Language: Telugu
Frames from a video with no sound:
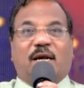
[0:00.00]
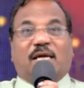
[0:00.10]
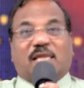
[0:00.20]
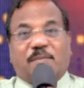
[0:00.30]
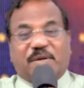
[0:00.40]

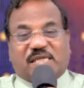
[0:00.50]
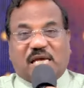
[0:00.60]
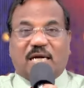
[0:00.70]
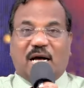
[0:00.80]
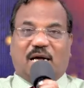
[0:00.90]
లేదా మీ
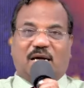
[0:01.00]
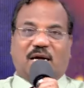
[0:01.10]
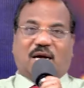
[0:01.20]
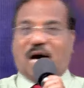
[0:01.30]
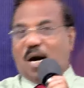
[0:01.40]
సంఘ
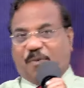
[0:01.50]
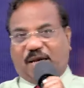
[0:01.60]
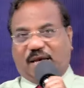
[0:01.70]
కాపరి